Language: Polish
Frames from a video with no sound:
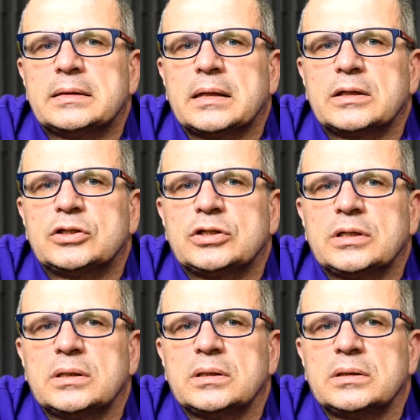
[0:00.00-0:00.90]

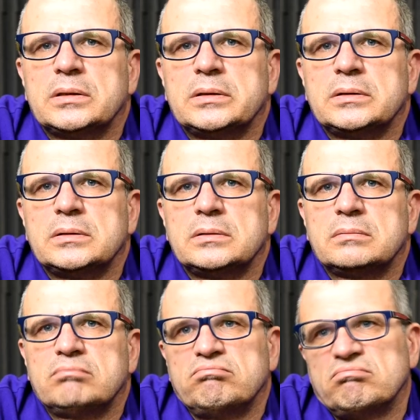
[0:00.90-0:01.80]
Także
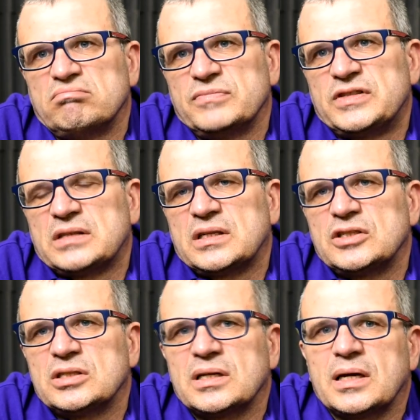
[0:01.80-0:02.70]
y, w
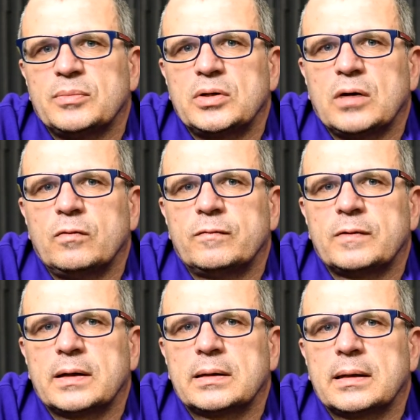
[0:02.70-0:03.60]
zasadzie taka moja
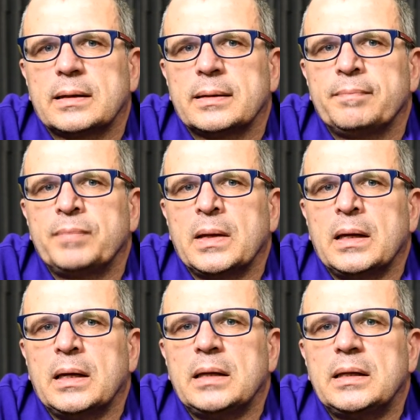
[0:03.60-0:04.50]
uwaga,
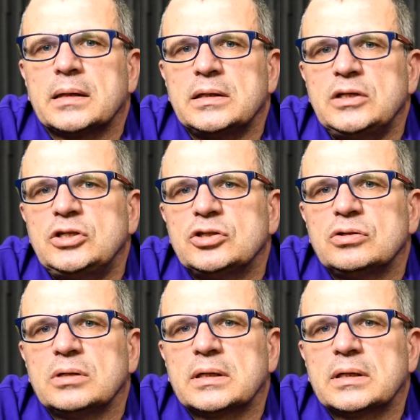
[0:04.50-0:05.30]
jak idziesz do